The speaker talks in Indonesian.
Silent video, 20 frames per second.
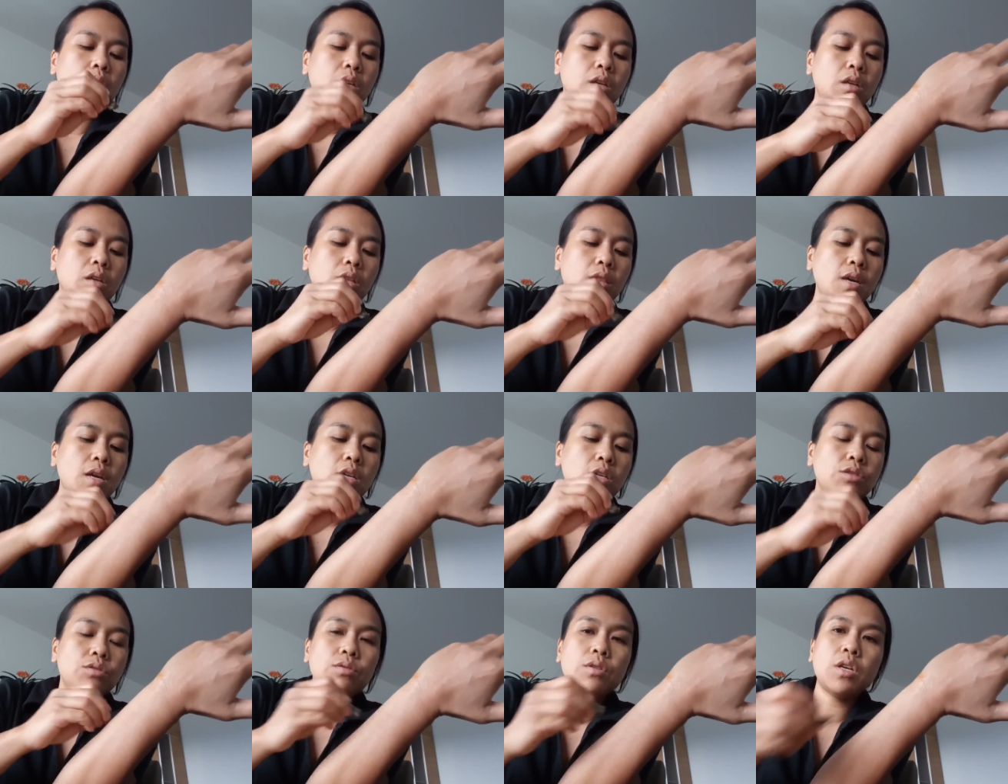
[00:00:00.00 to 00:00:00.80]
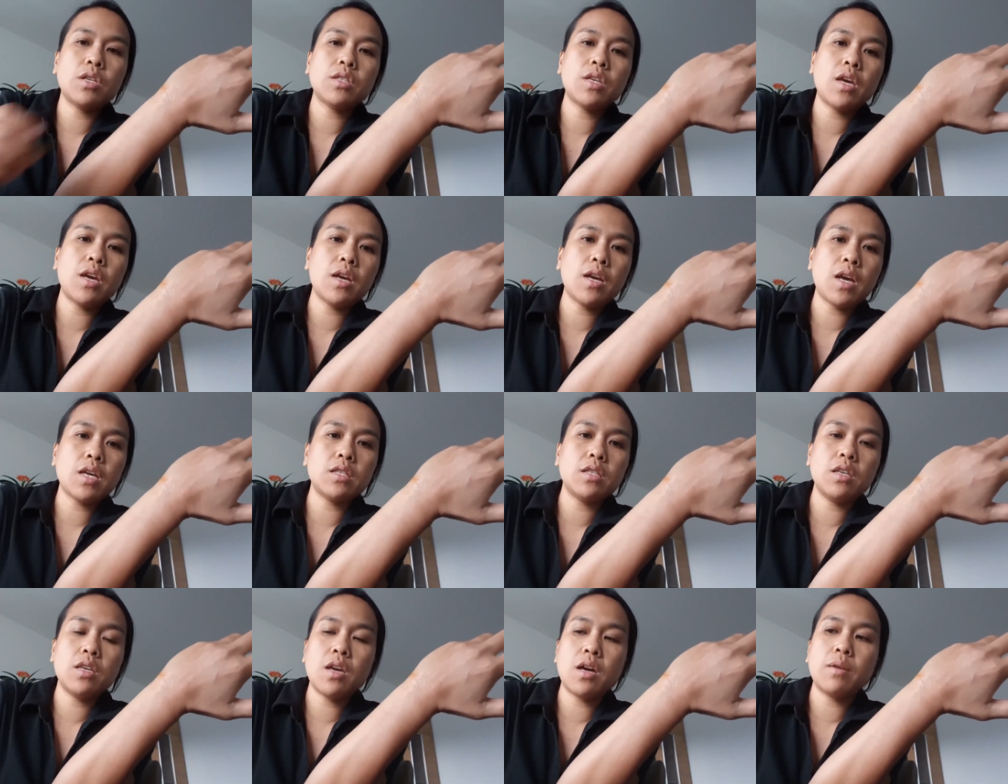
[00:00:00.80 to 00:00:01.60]
ini tadi sudah saya
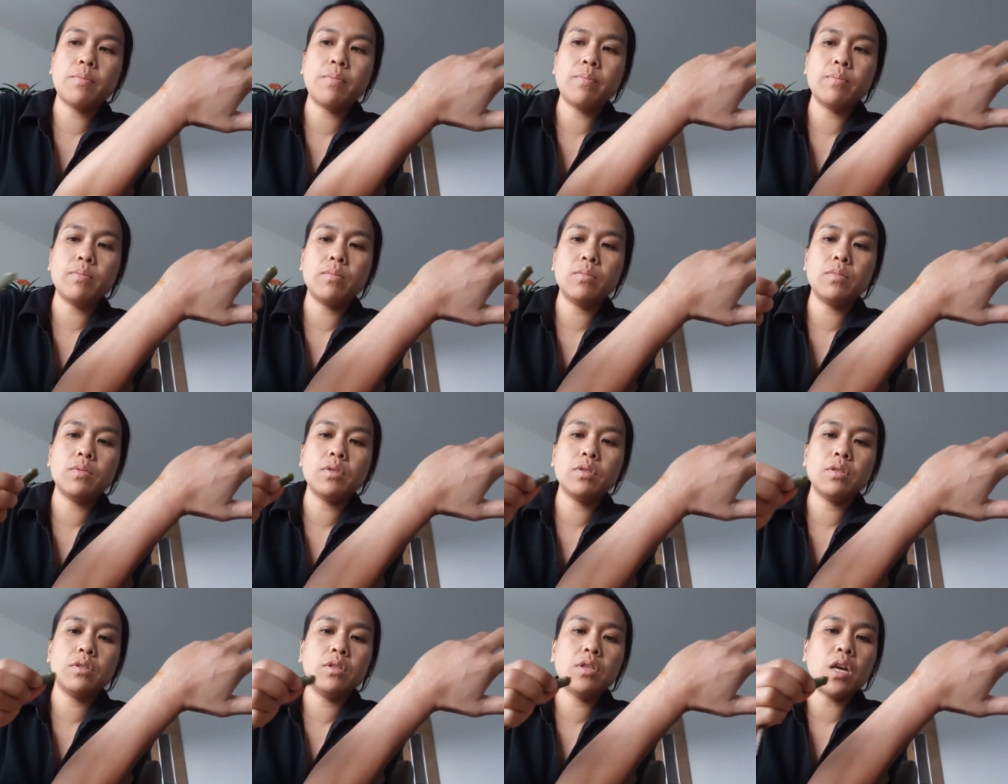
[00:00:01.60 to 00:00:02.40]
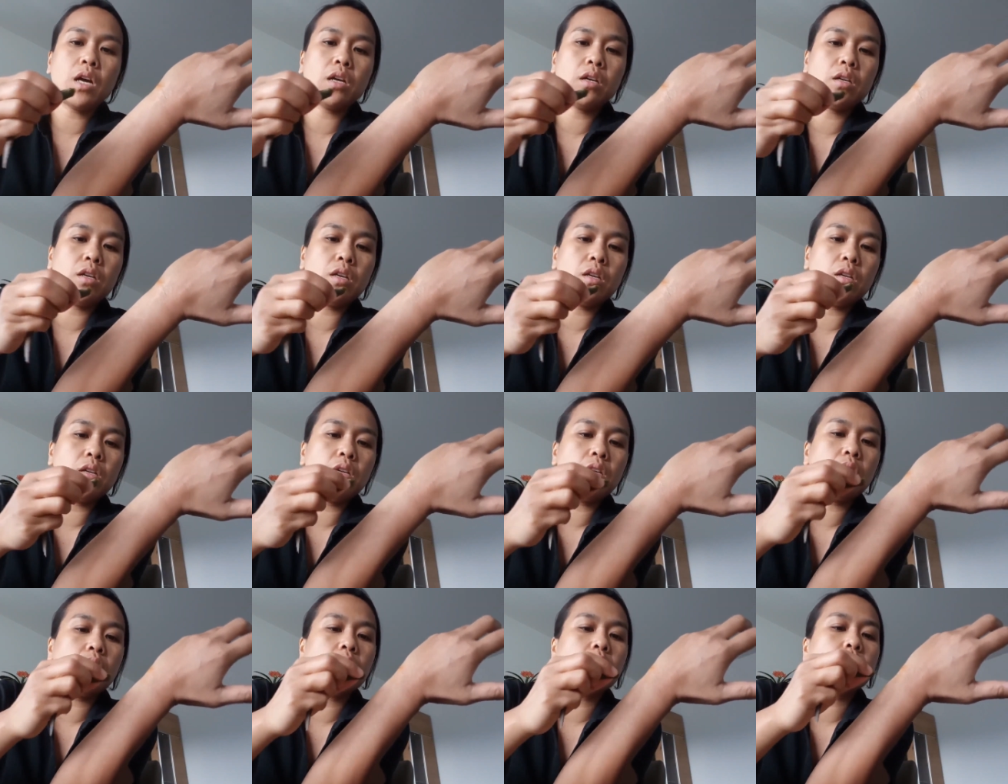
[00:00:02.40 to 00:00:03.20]
kasih yang yang
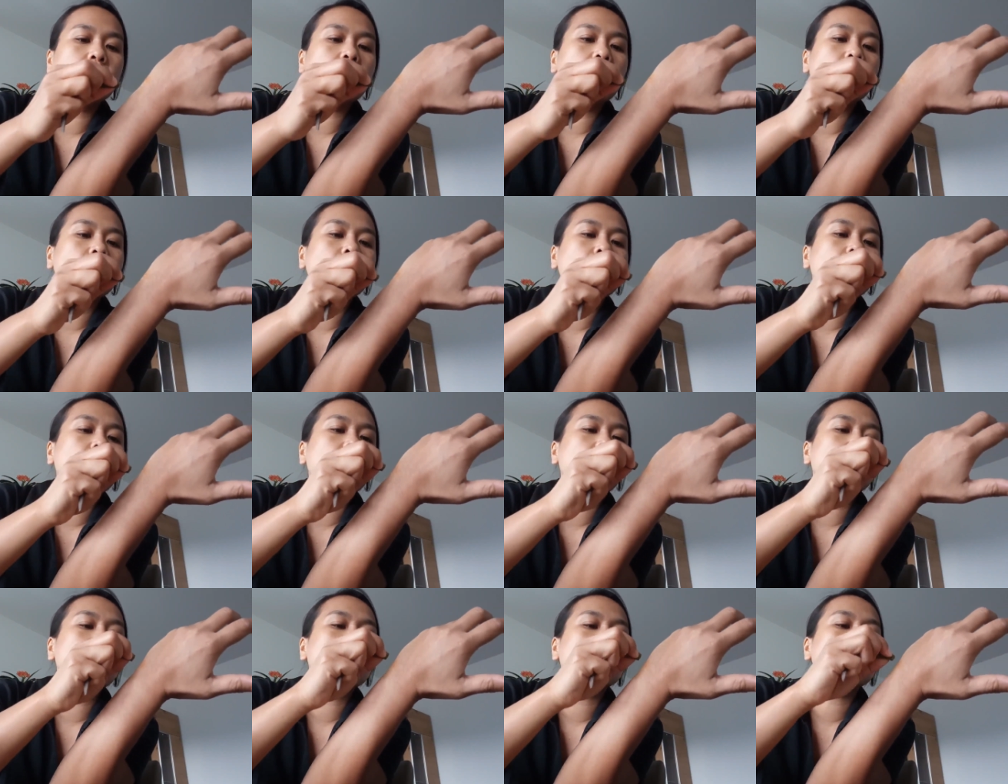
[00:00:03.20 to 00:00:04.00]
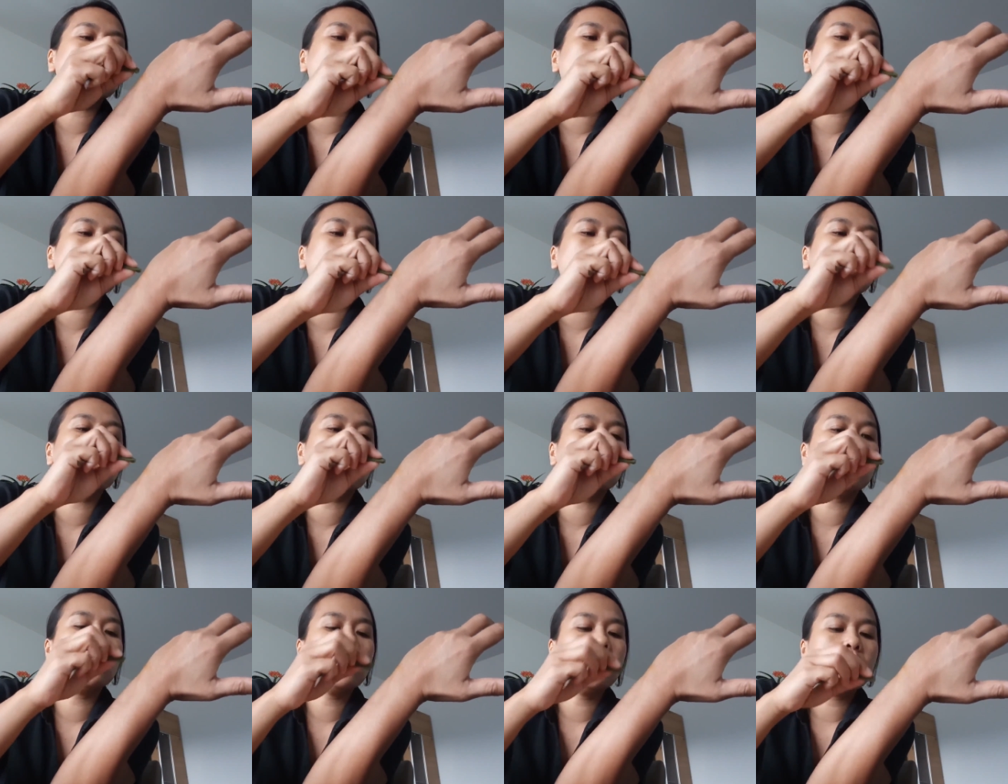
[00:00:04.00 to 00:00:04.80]
ini tapi kayaknya sedikit
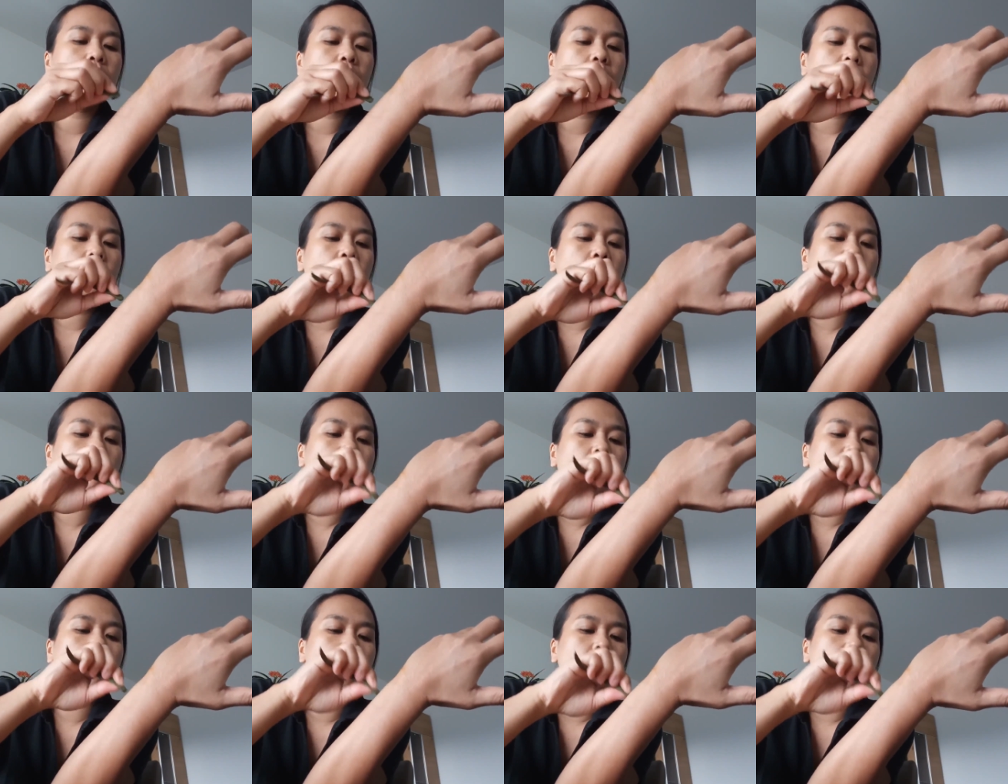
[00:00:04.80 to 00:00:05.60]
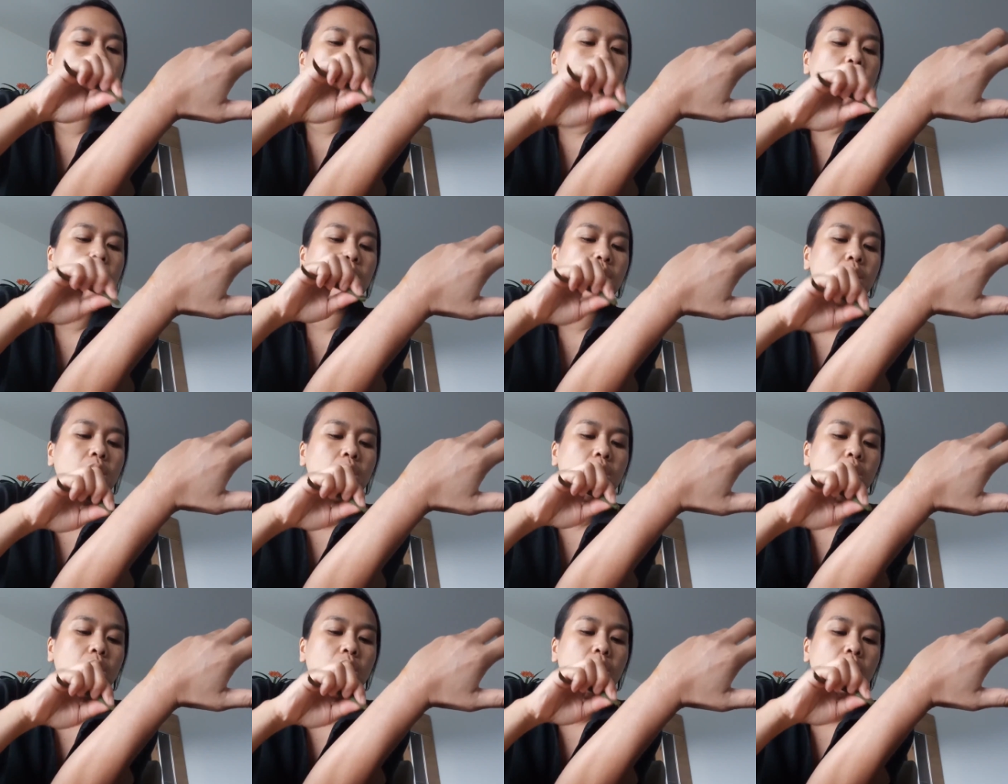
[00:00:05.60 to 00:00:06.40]
oh keluar lagi
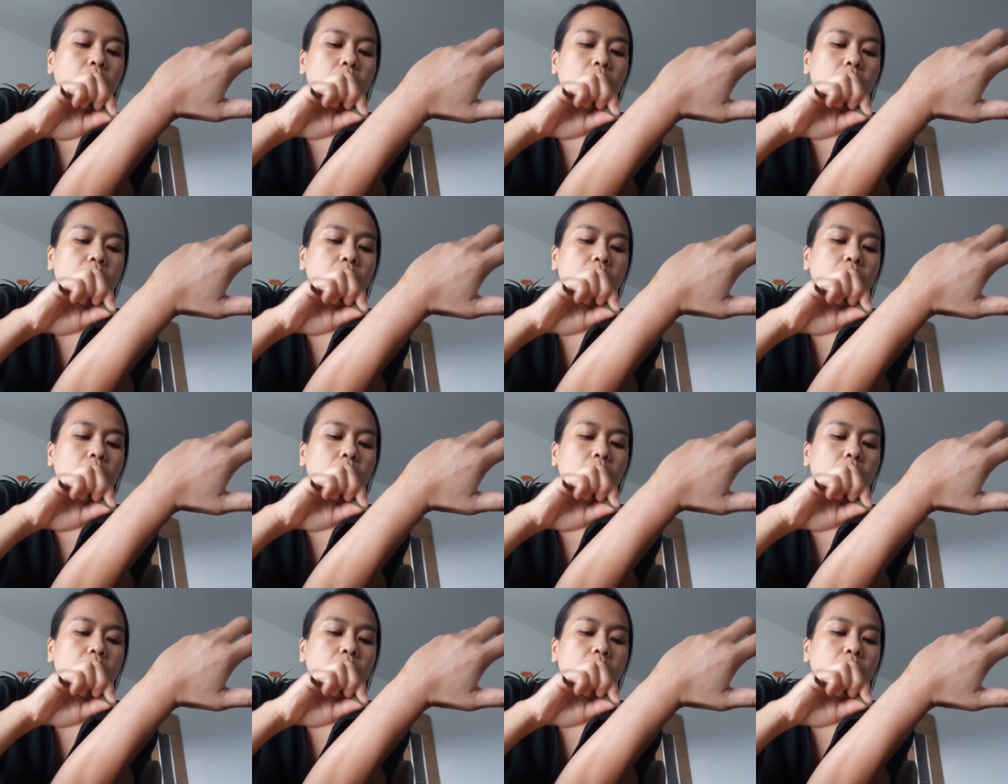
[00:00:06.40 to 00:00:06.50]
nih